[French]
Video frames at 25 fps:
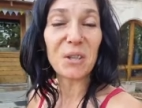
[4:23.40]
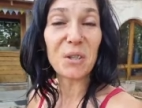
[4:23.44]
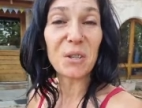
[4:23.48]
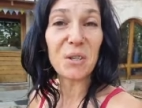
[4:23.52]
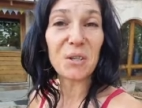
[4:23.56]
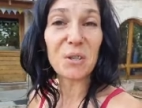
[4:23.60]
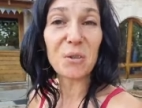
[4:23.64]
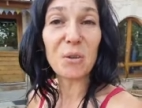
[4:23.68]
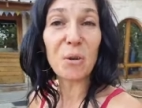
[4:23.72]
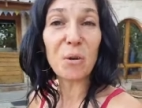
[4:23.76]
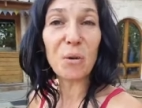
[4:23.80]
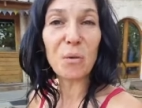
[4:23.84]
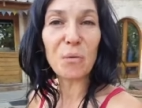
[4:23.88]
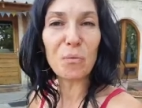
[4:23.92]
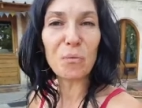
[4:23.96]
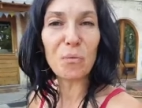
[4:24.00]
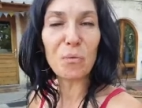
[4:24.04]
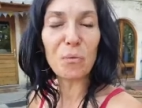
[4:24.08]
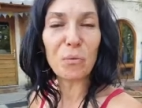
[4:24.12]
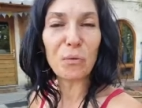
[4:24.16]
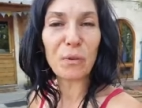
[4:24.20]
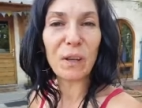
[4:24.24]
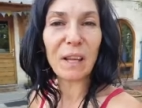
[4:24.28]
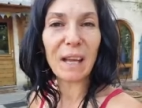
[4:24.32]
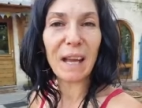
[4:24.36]
Je
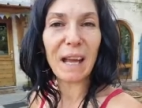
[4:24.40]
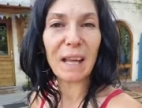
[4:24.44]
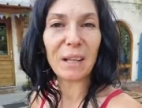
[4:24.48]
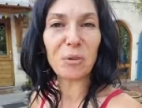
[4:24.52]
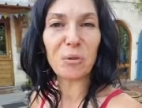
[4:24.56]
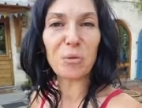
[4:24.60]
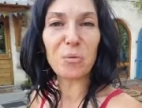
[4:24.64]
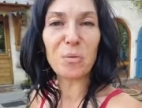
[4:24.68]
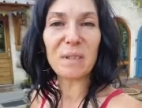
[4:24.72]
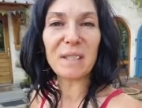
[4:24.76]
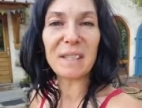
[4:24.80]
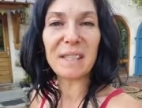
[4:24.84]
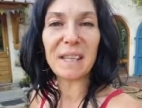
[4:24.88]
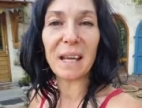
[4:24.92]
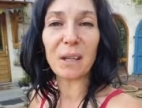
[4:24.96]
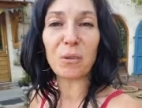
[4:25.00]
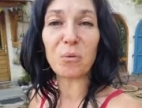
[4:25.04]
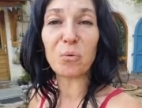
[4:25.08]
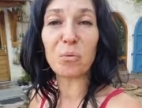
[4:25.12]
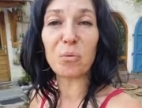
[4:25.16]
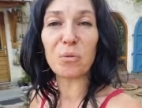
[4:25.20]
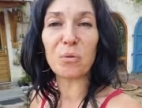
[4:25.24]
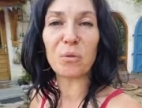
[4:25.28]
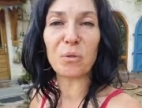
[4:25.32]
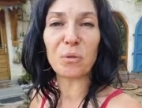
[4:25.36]
vous fais à tous et à
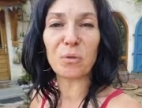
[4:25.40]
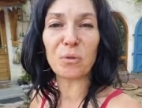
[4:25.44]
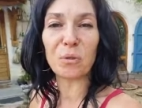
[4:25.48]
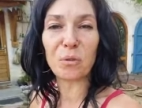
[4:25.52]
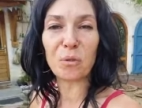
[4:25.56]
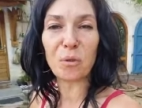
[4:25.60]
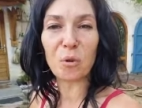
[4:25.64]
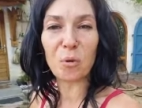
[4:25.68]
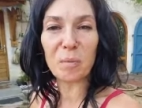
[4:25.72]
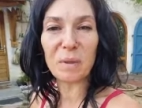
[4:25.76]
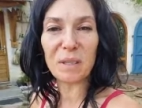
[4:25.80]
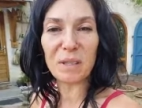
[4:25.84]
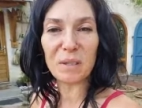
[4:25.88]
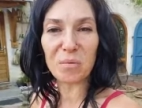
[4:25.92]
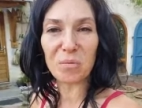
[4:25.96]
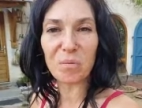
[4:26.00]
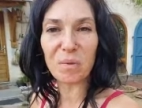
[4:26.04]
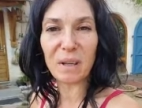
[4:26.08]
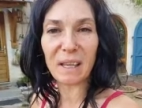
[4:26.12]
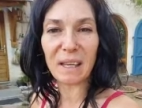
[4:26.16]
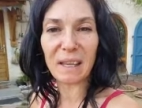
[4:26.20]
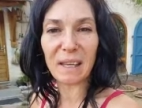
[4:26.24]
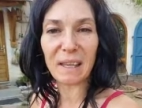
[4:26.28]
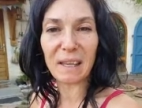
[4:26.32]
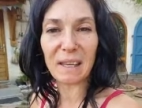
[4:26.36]
toutes de gros bisous
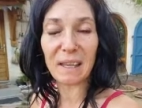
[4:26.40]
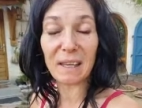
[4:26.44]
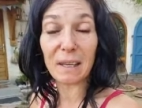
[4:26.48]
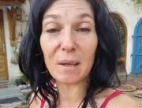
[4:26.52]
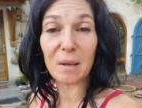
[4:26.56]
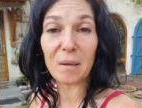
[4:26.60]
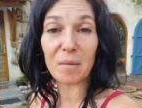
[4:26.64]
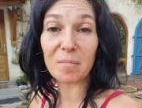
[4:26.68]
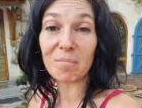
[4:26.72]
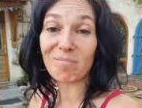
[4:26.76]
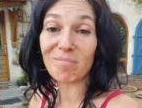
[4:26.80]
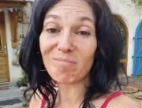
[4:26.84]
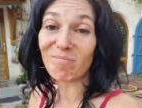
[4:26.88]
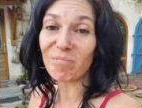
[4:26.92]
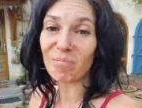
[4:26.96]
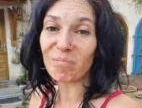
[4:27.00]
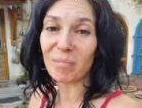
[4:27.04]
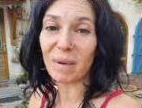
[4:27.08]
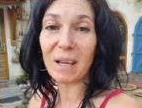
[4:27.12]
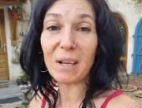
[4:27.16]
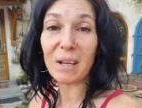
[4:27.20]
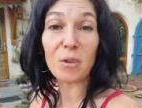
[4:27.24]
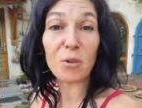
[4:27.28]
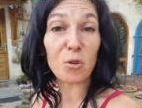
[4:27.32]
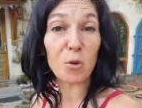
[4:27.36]
et
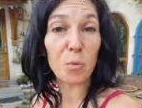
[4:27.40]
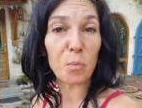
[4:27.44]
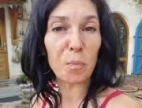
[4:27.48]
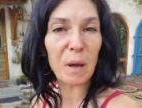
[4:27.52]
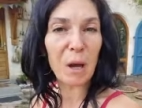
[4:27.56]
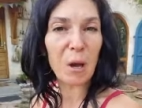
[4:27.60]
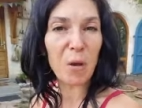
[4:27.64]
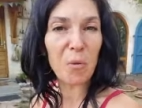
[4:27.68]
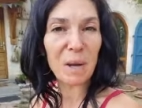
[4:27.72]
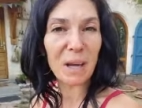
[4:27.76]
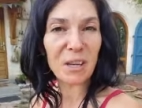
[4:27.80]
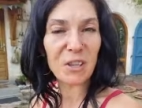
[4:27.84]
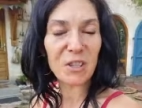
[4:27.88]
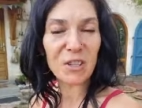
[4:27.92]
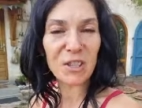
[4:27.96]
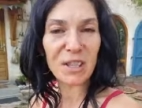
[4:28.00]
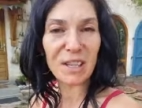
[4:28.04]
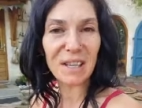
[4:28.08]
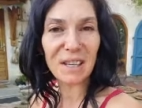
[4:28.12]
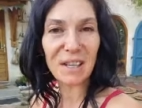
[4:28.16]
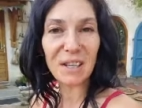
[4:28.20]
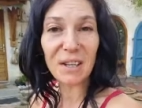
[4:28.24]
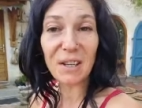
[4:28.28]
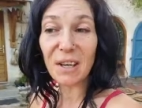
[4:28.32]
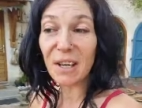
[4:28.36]
bah je pars au
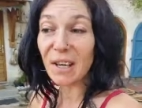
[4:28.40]
marché.